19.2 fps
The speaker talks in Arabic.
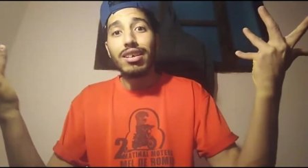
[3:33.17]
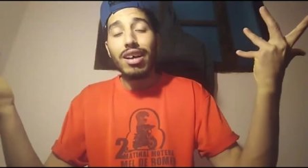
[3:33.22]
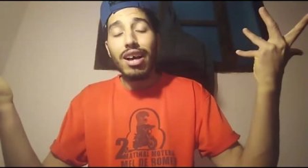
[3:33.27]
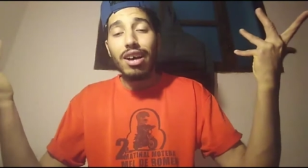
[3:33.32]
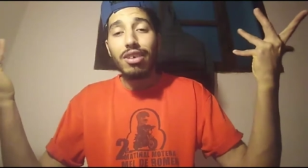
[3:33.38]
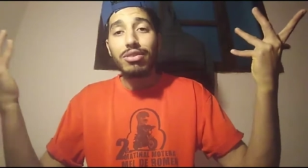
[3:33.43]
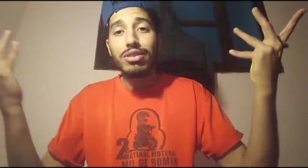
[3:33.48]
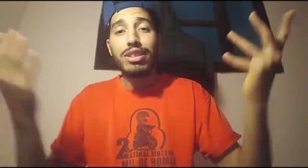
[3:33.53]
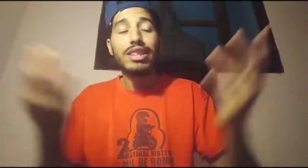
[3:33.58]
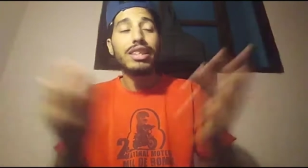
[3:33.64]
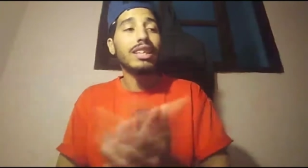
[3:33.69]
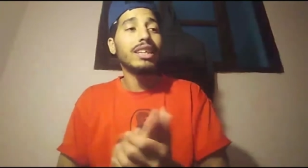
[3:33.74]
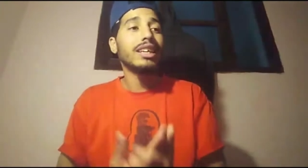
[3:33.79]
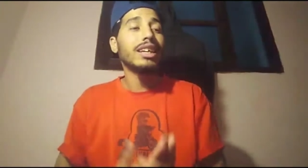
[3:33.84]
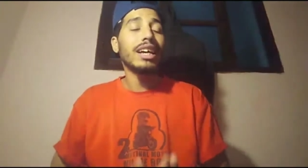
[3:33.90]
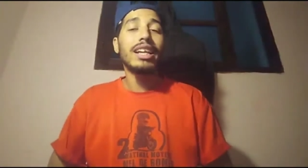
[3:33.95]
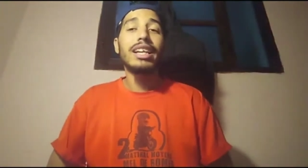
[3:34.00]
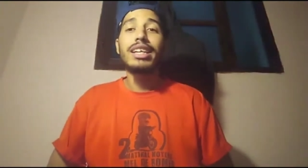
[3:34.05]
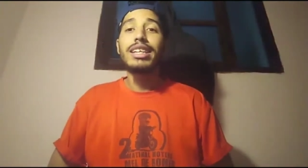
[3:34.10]

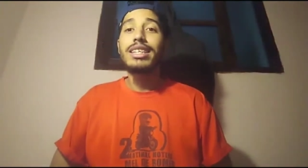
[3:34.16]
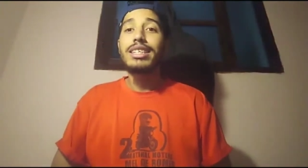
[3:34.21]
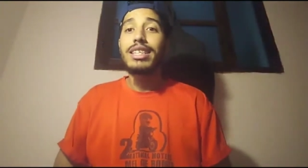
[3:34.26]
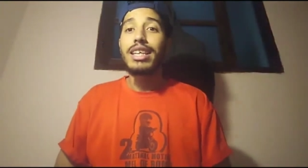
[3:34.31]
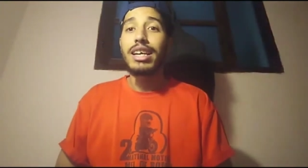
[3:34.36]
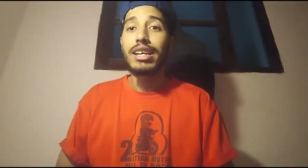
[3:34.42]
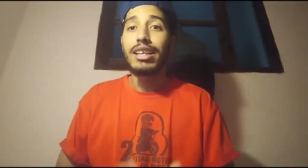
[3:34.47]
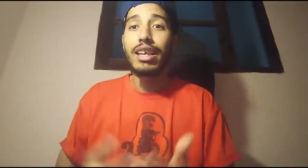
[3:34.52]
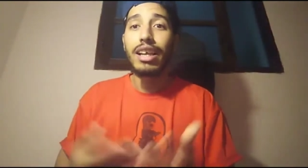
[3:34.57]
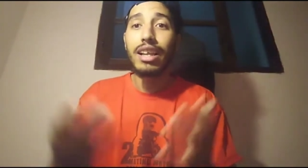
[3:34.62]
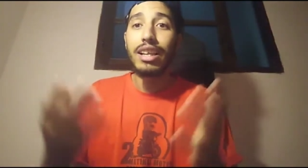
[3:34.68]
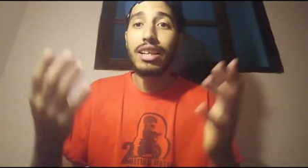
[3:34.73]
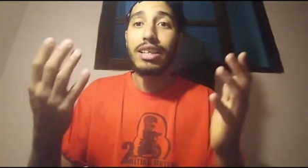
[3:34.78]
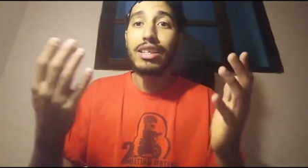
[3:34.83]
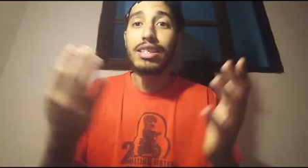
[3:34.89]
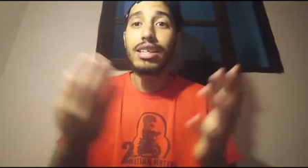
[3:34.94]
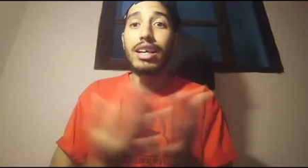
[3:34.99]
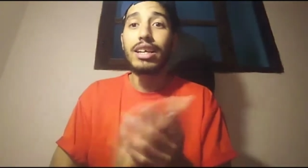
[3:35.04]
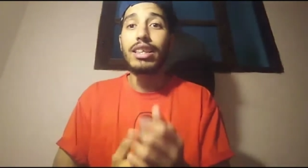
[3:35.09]
اودي خليني ساكت
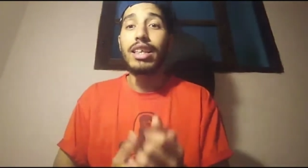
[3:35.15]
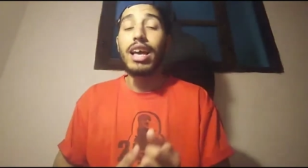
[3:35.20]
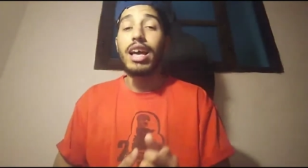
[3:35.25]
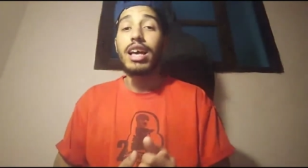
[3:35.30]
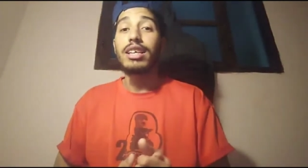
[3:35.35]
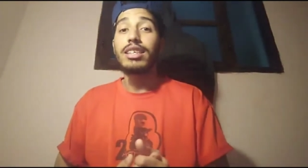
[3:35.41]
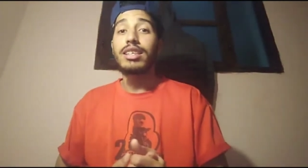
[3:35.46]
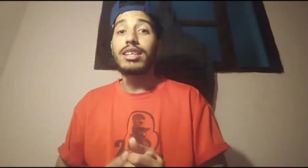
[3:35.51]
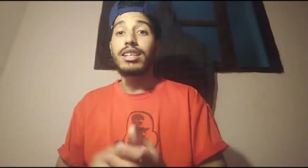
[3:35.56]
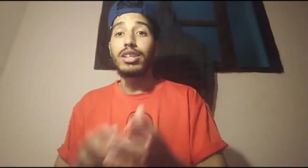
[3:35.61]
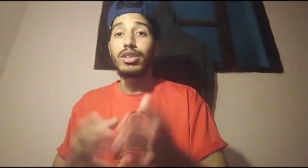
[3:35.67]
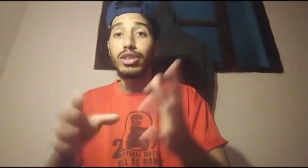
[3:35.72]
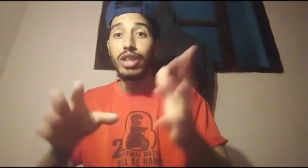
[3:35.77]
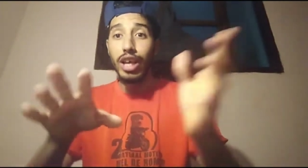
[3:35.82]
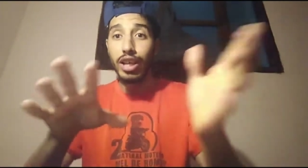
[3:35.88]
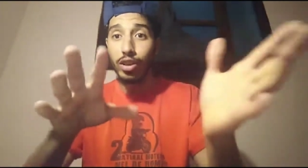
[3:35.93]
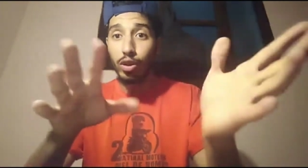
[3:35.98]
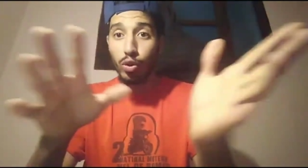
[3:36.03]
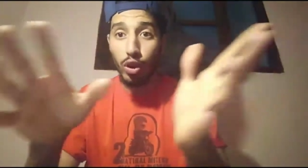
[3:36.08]
خليني ساكت احسن
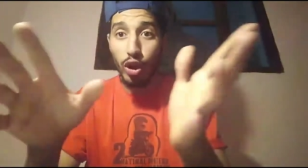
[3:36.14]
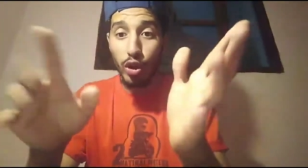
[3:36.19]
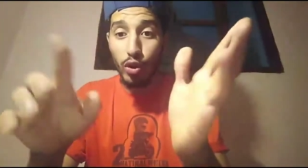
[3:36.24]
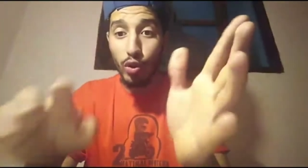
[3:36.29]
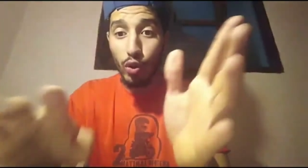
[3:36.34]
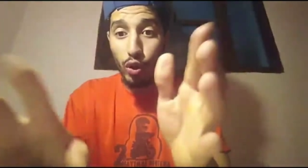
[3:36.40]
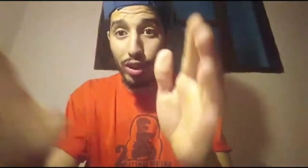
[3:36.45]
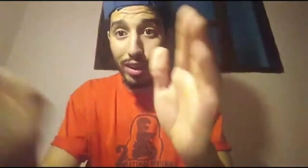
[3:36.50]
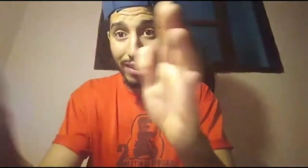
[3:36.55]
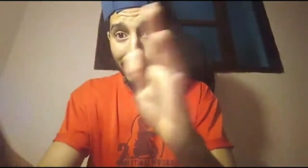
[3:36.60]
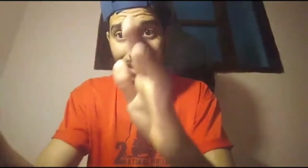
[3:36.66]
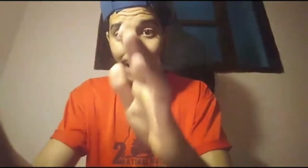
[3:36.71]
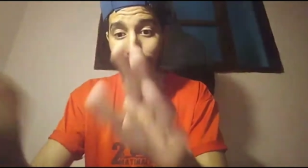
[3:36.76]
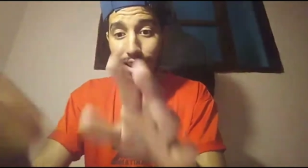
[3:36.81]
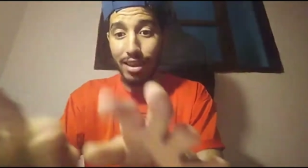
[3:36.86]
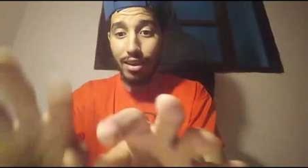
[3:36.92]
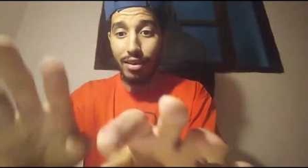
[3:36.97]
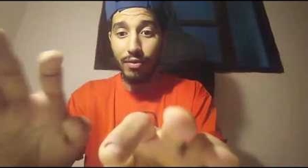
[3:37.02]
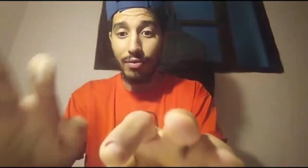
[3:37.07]
نتحدثوا على النقطه
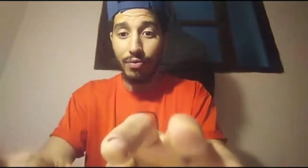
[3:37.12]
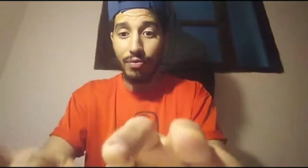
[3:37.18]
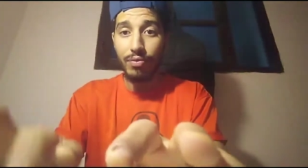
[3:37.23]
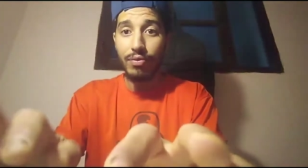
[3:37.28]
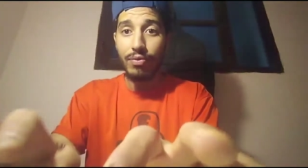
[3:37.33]
الثانيه